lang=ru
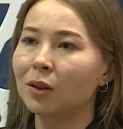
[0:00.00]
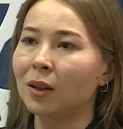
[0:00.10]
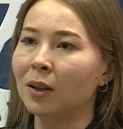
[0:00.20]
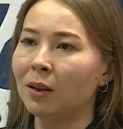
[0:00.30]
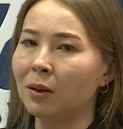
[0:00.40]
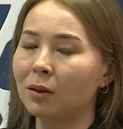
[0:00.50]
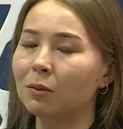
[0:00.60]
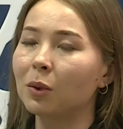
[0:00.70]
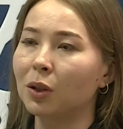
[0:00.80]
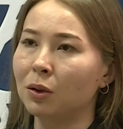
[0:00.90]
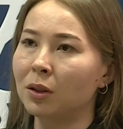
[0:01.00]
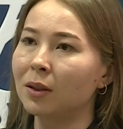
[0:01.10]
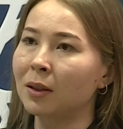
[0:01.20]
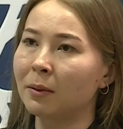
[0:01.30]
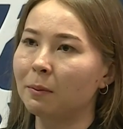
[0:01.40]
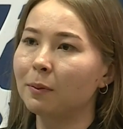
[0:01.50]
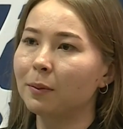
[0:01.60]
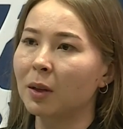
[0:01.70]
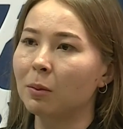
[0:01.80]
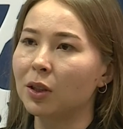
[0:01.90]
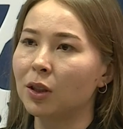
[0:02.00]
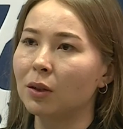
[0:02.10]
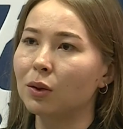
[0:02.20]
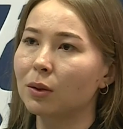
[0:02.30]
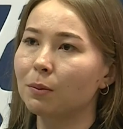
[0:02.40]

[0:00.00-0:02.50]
и приходят к нам, обращаются.